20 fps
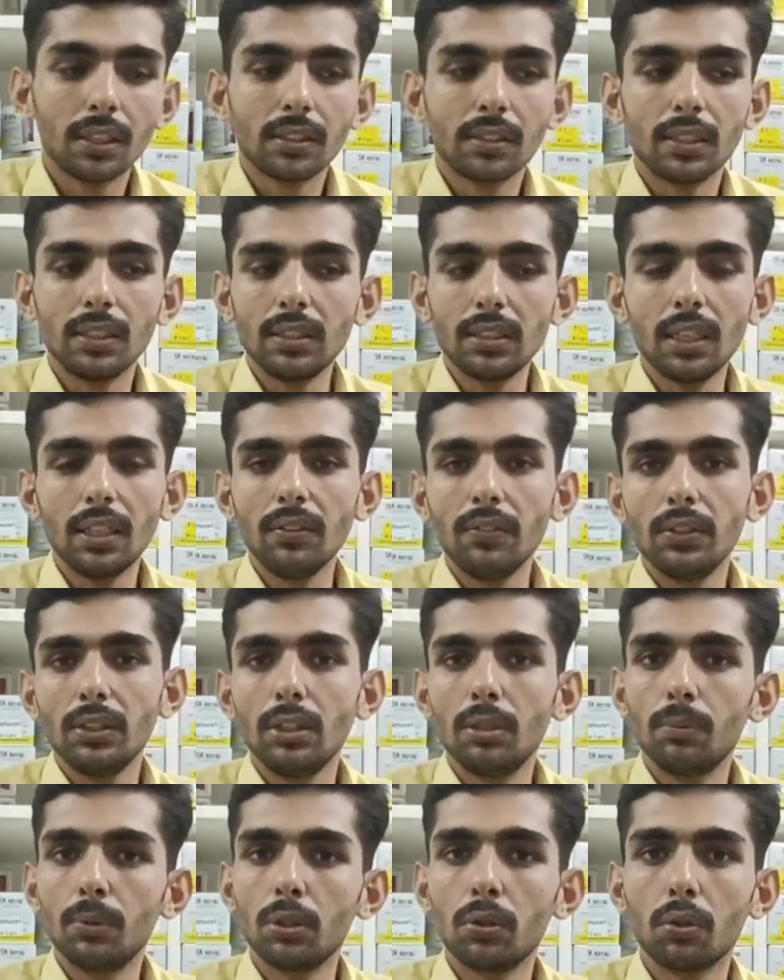సన్షైన్
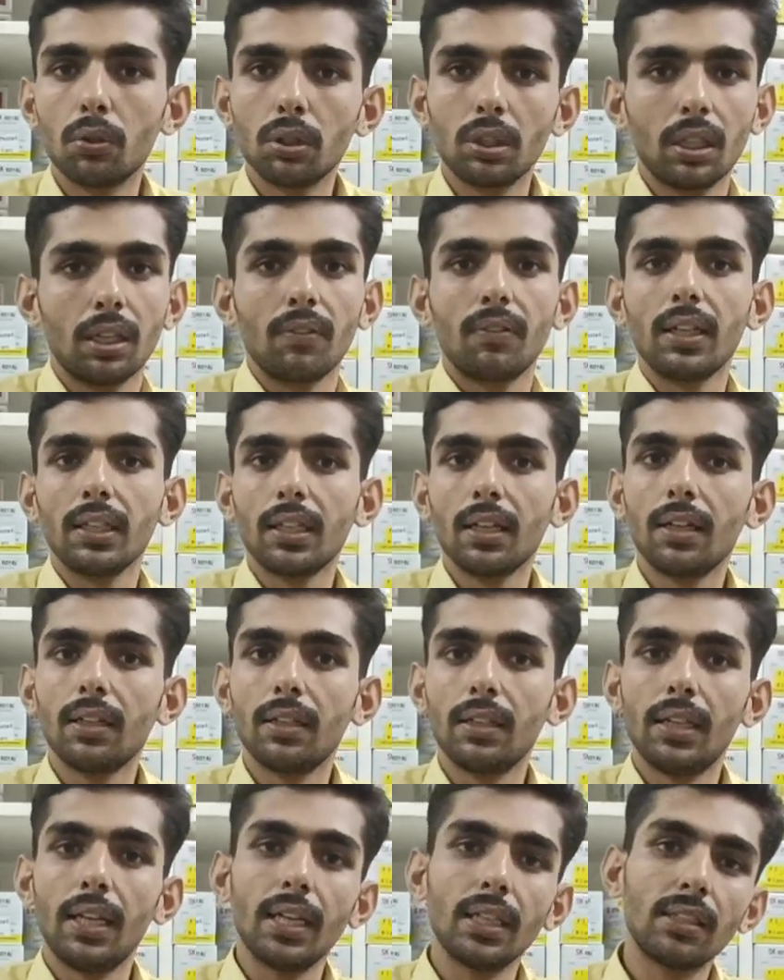వీడియో మీకు తర్వాత
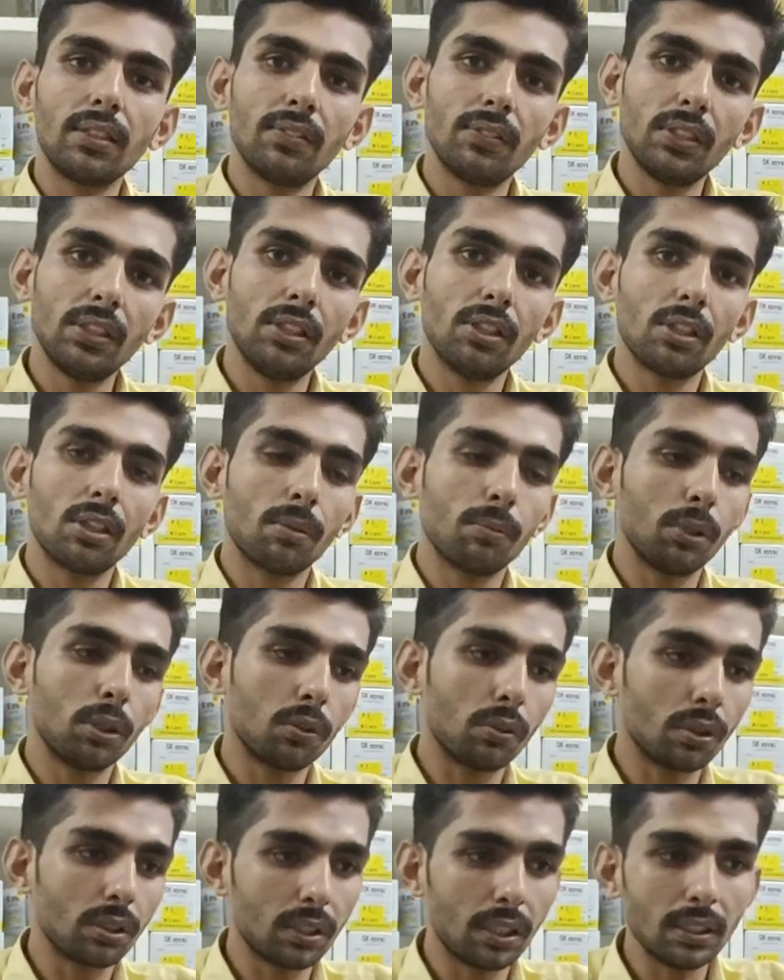నెక్స్ట్ వీడియోలో
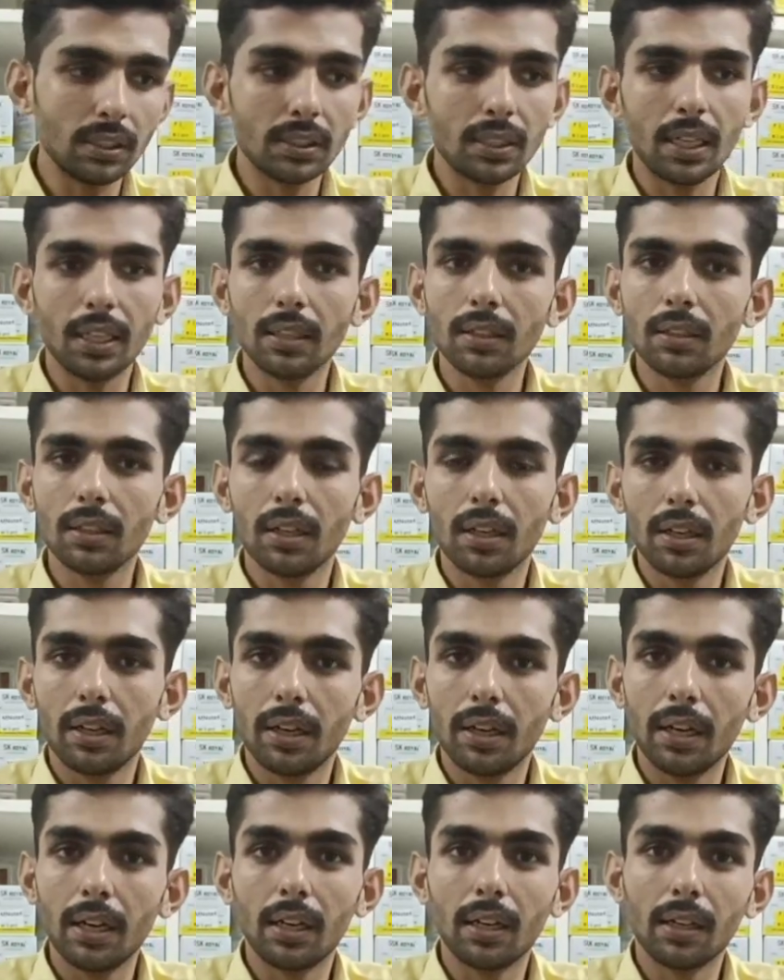మీకు సన్షైన్
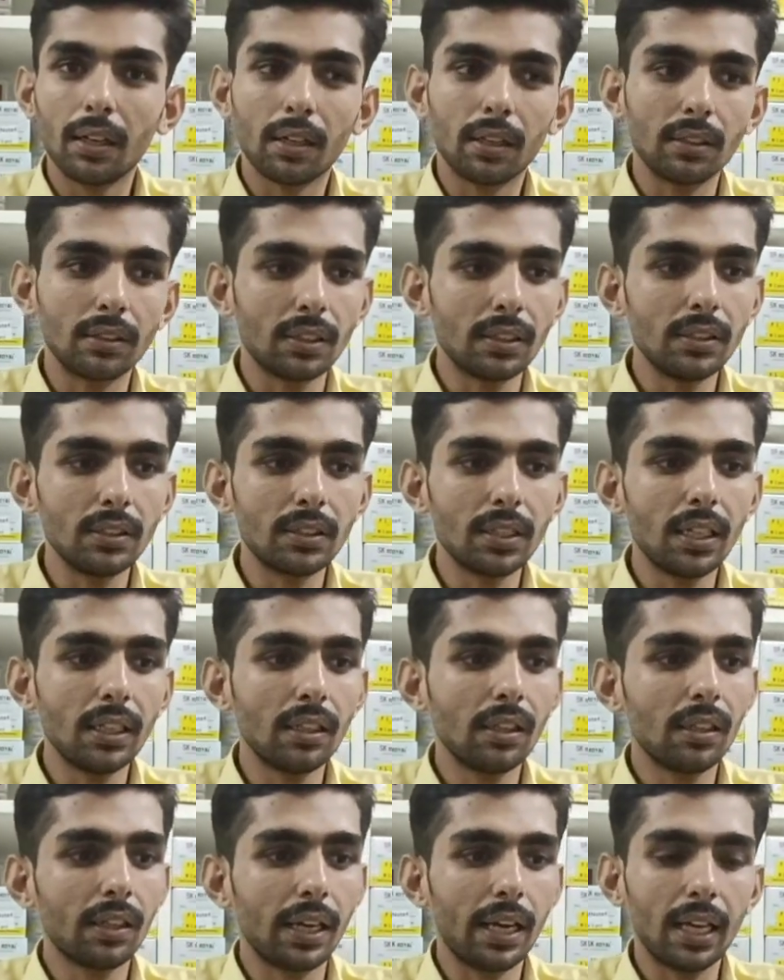
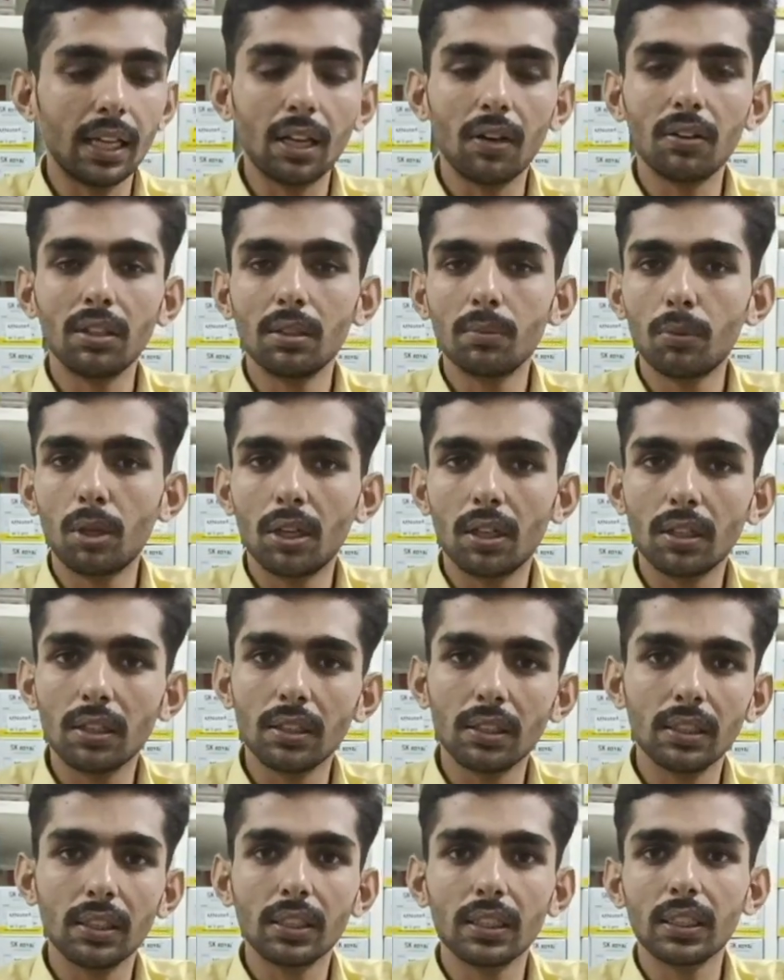సన్షైన్ ఎలా ఉంది మోడల్
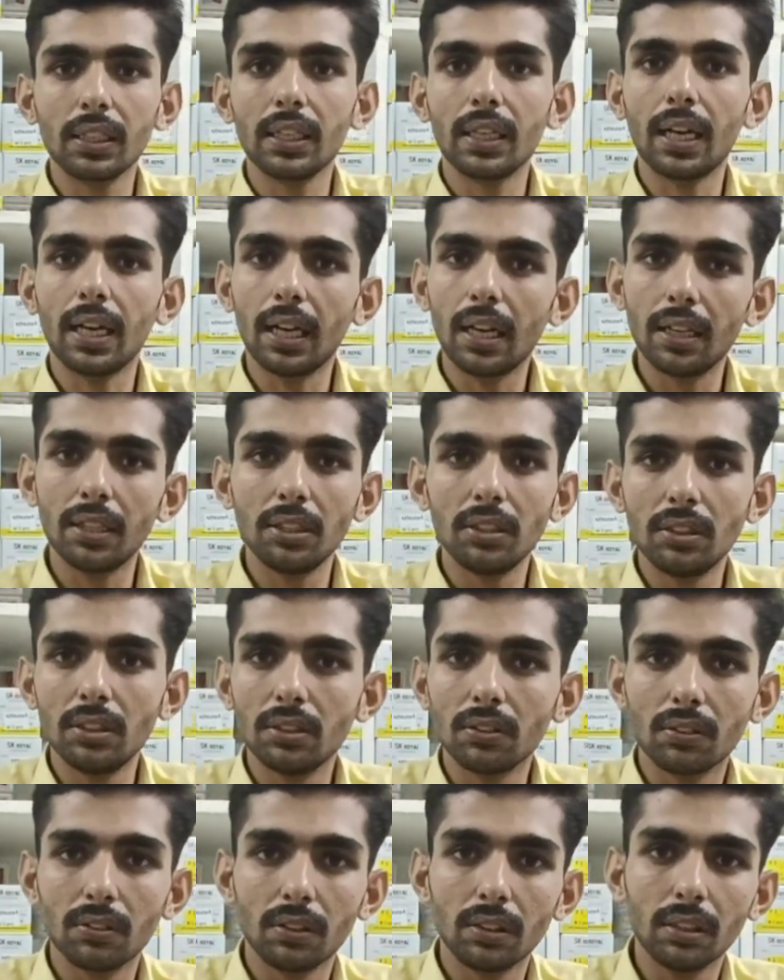దీనికి ఎలా
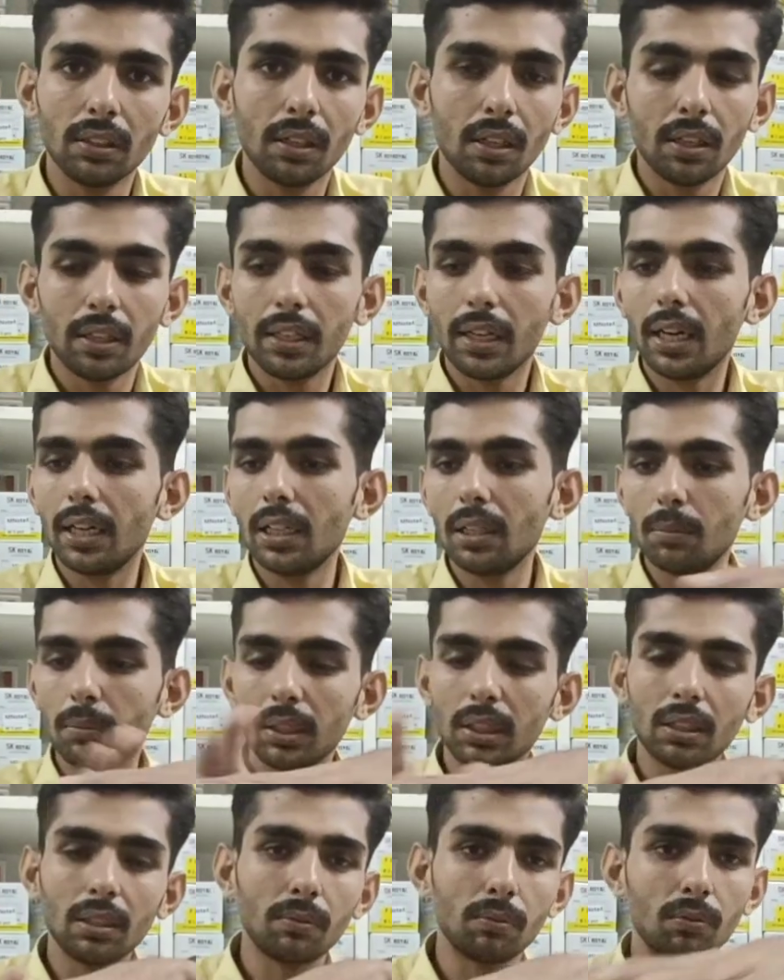యూజింగ్ ఉంది అండ్ ఈ
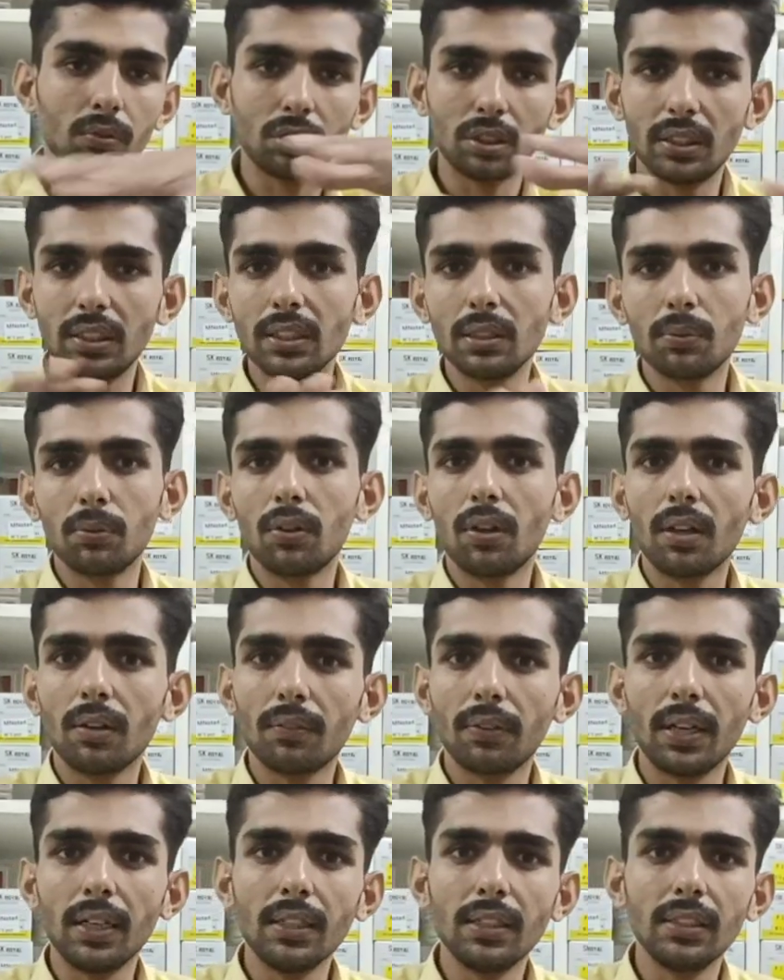మొత్తం సిక్స్ ఫోర్
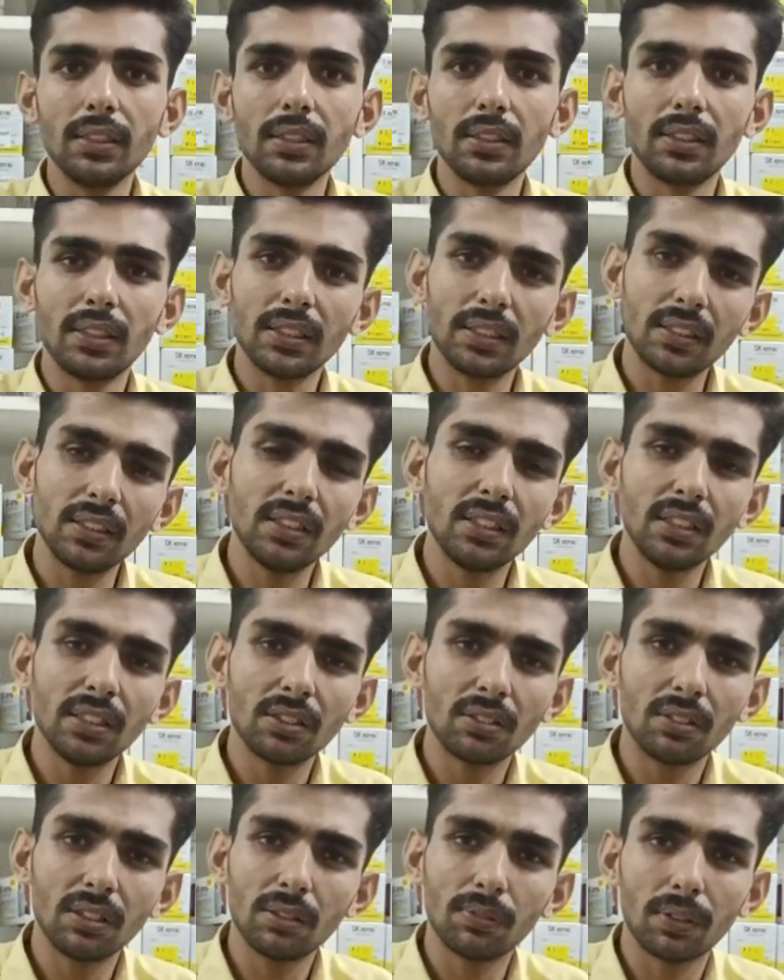ఫైవ్ డిజిట్ సిక్స్
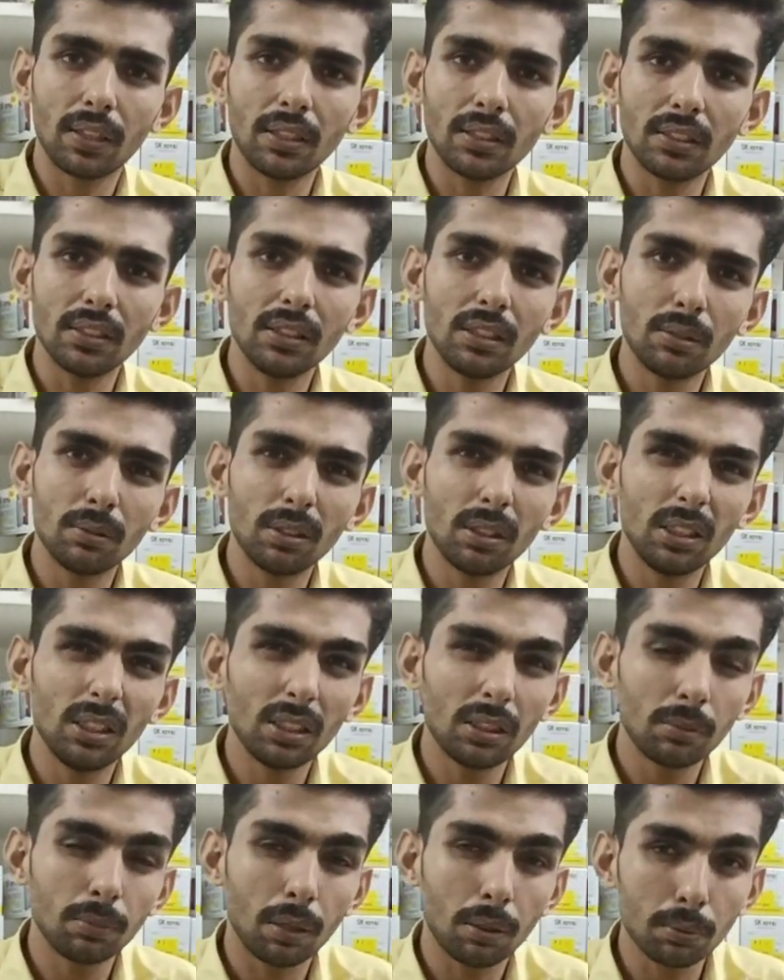డిజిట్ ఉంది ఫ్రెండ్స్ డిసి
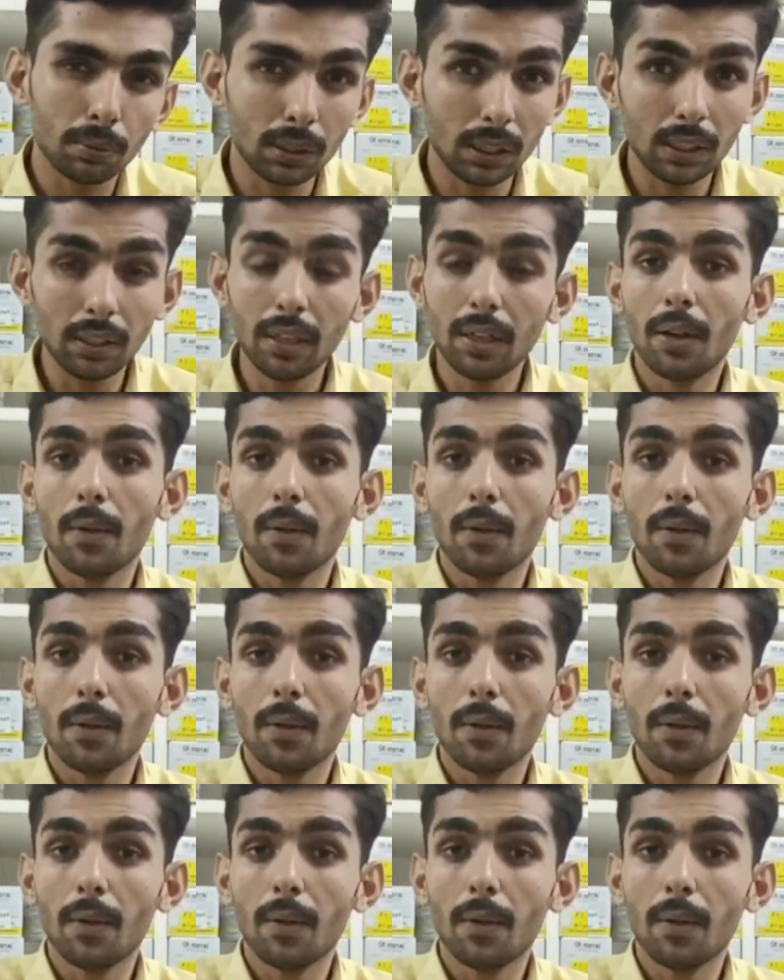డిసి పర్ఫెక్ట్లో